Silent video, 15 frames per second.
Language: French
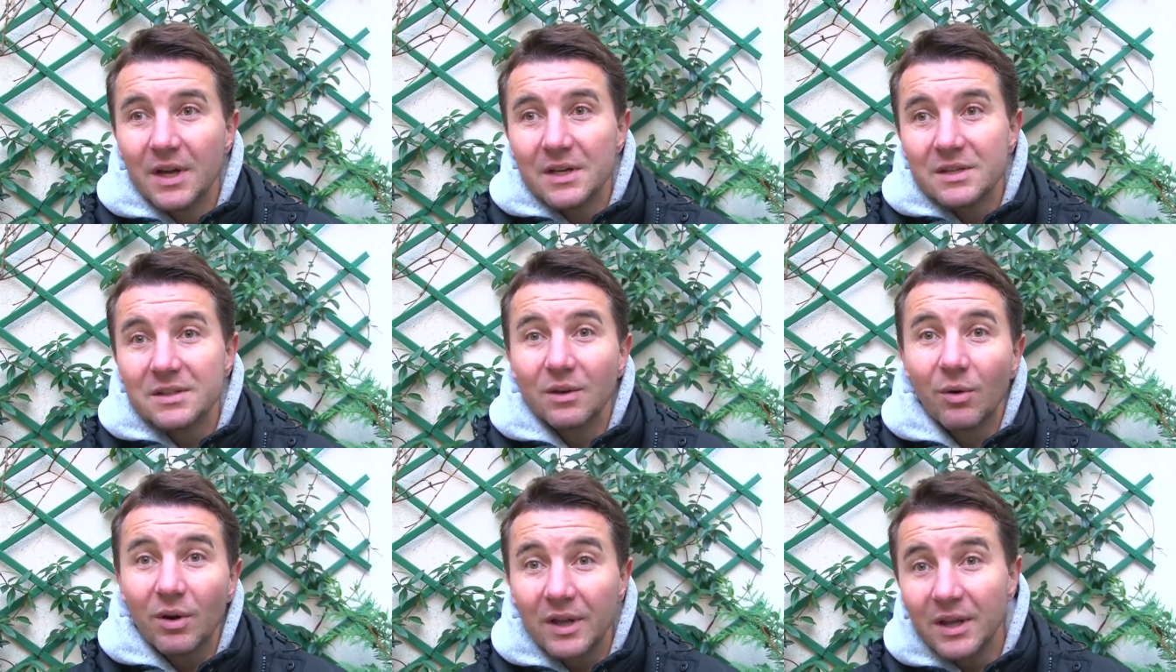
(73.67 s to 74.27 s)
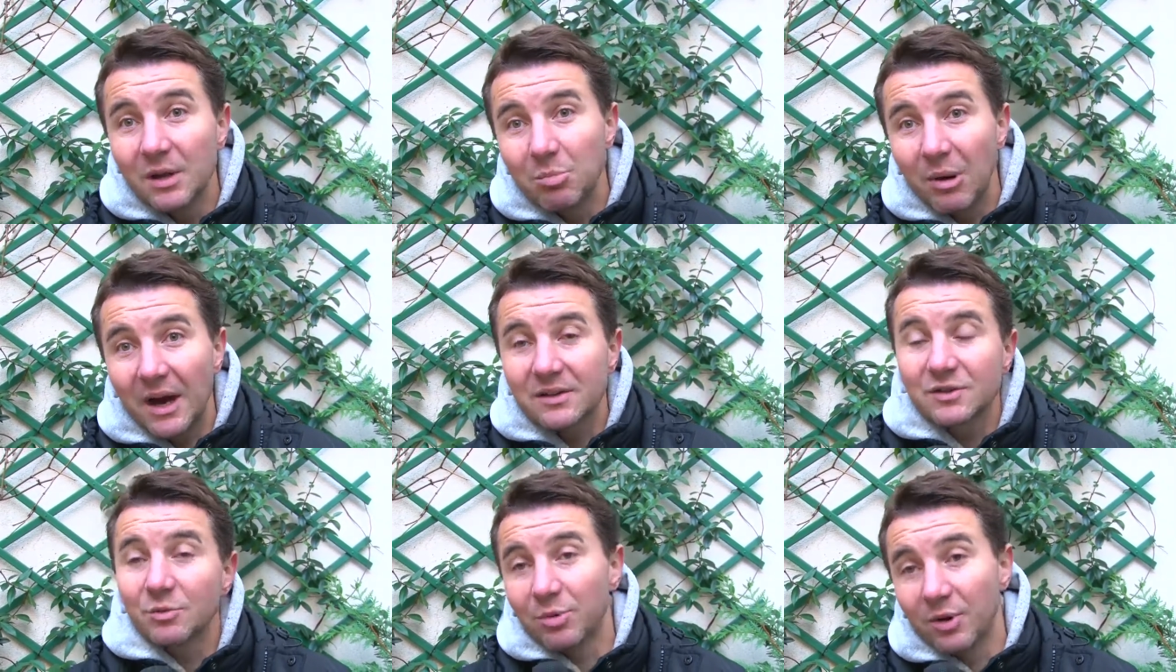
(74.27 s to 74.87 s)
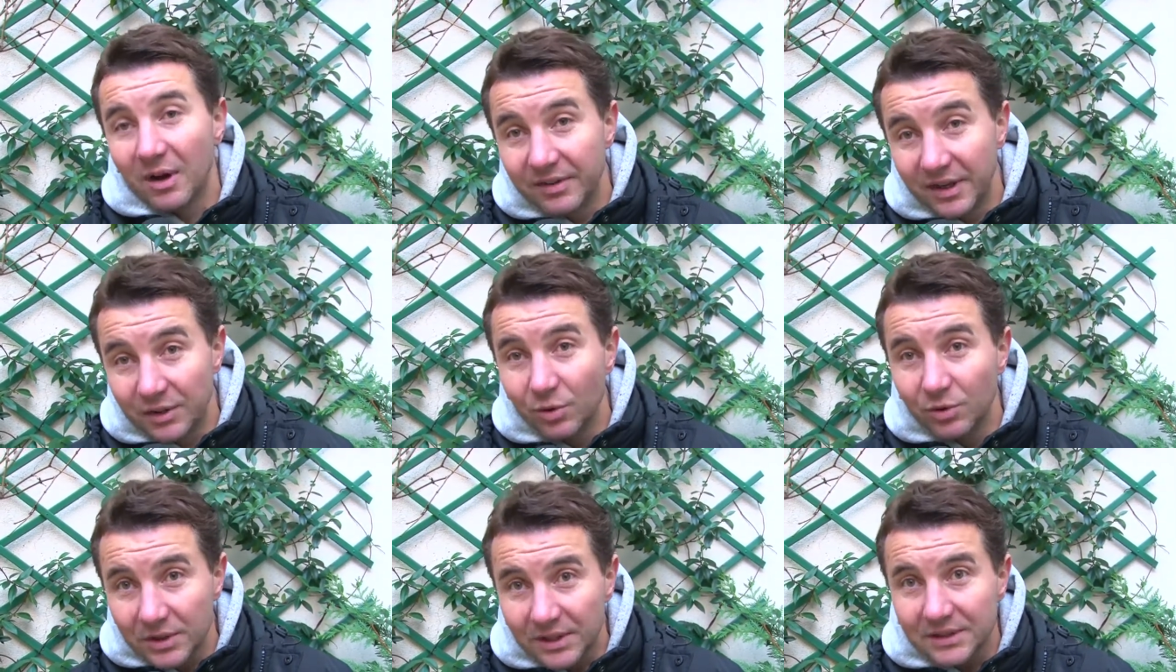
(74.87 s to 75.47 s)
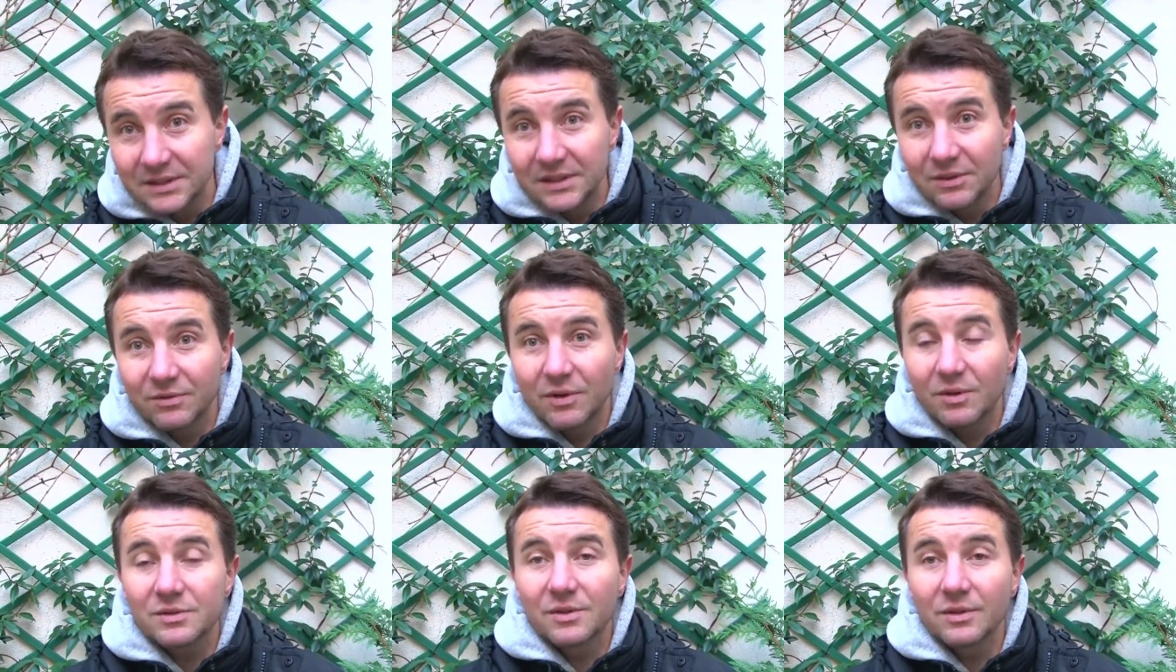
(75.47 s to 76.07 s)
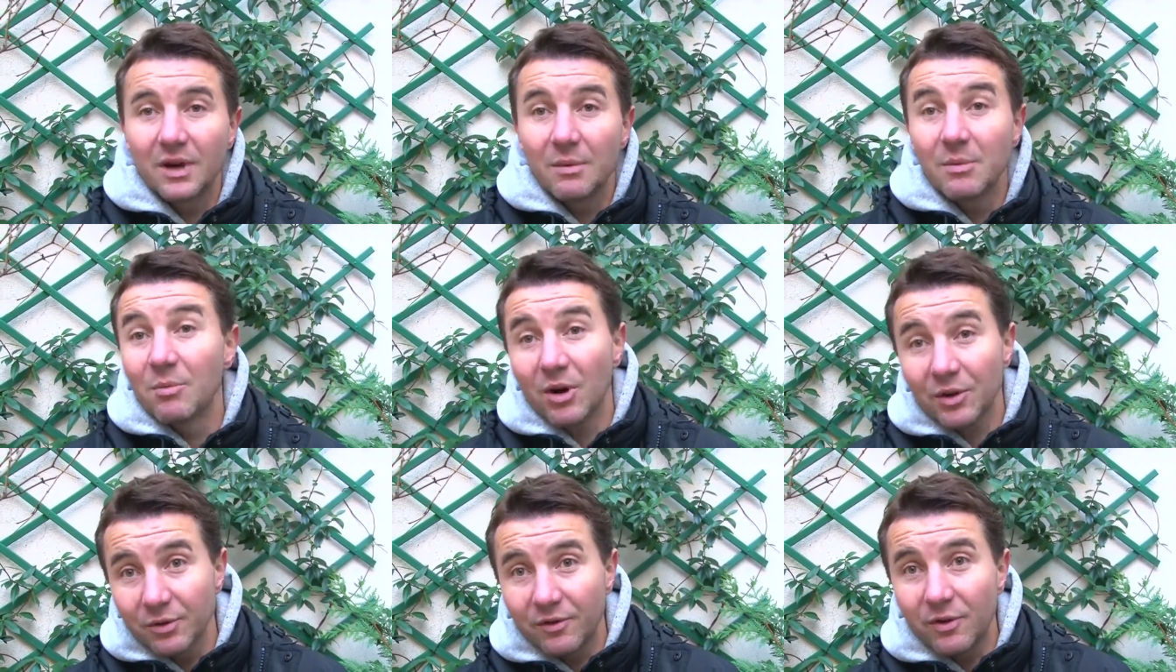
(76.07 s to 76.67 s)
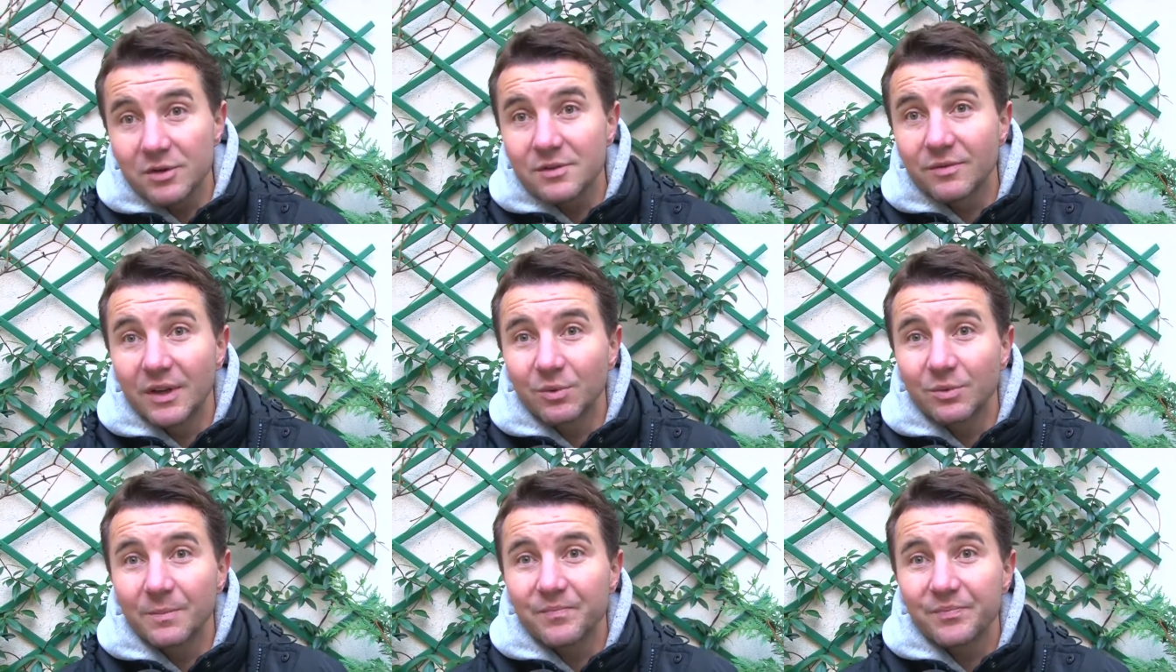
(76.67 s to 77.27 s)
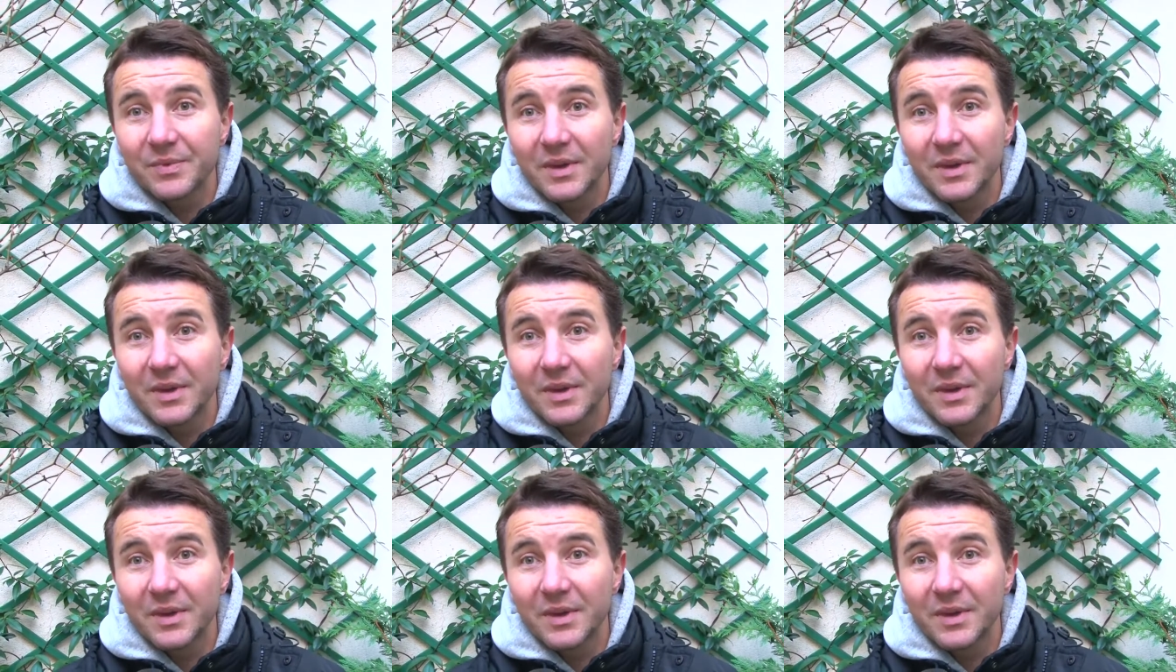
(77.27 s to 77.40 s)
c'est de relayer par exemple avec d'autres ici en France la mémoire de Franz Fanon,